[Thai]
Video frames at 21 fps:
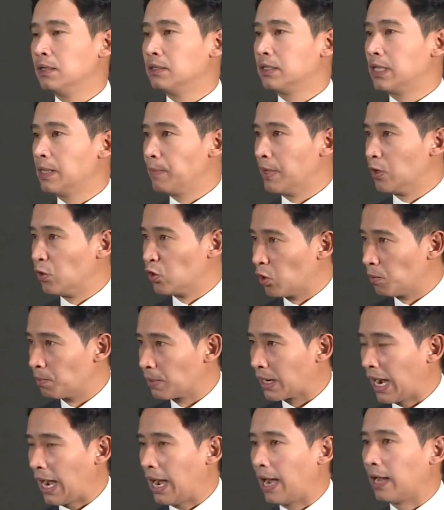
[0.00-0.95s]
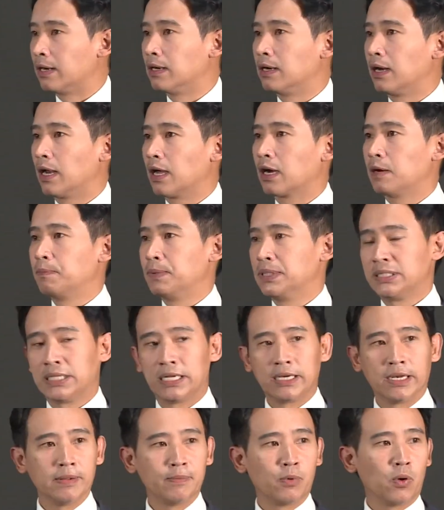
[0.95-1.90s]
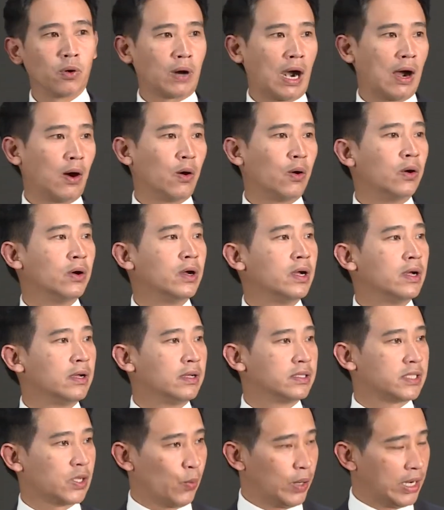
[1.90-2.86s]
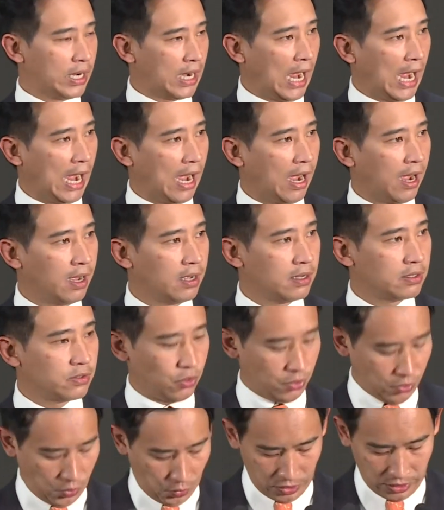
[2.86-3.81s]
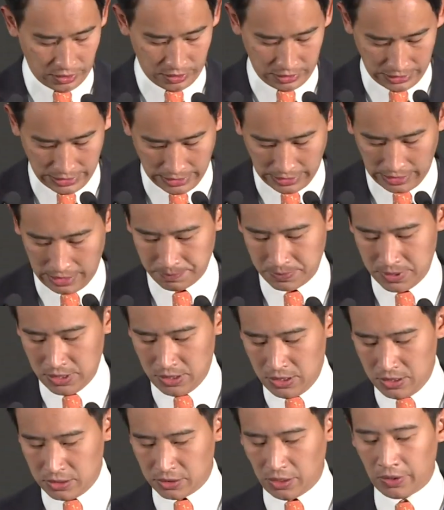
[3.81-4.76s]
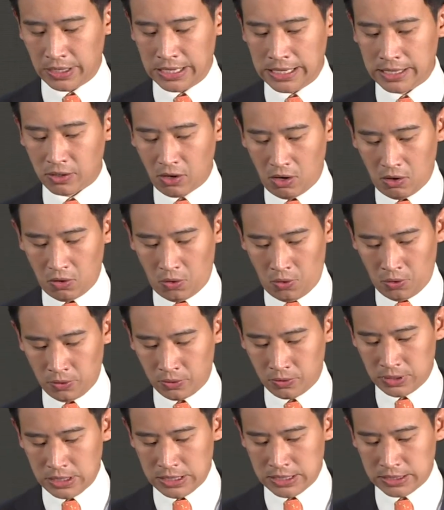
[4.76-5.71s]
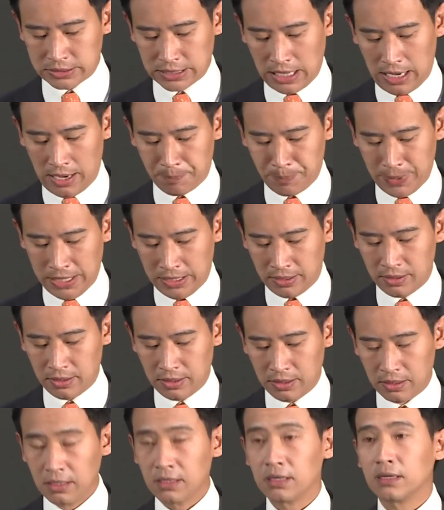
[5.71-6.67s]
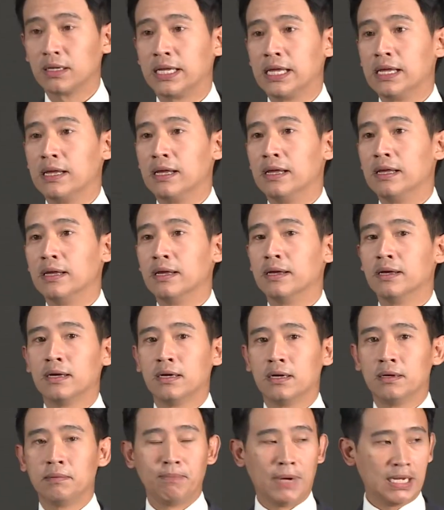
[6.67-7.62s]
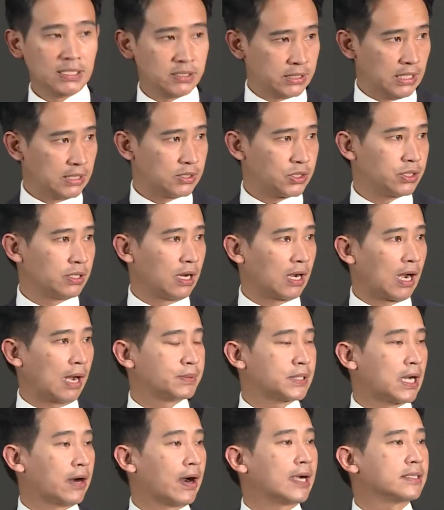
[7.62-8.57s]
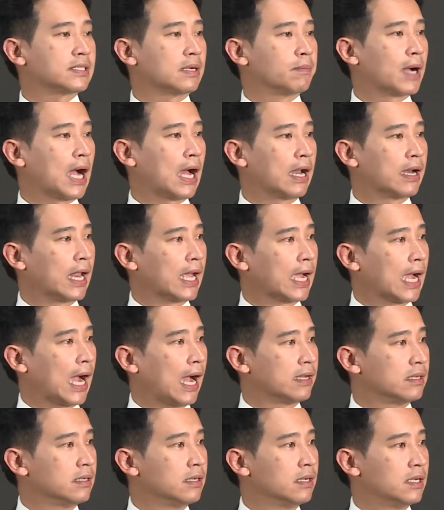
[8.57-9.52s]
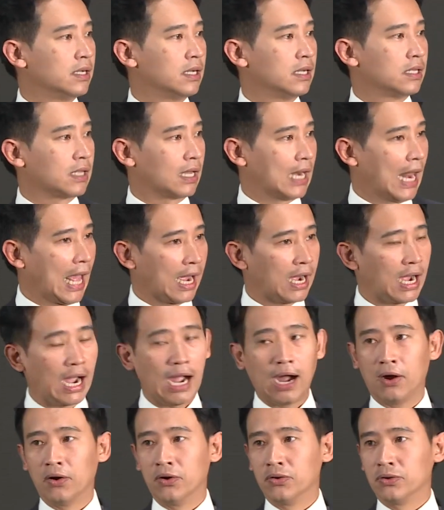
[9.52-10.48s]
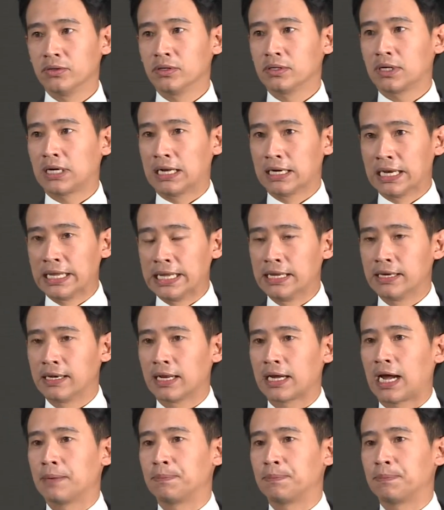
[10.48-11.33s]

ที่มีอุดมการณ์และก็เป็นสิ่งที่พวกเราทวินหาทุกคนนะครับตอนนี้ก็คงจะเป็น key message นะครับสาระสำคัญในการแถลงข่าวครั้งนี้นะค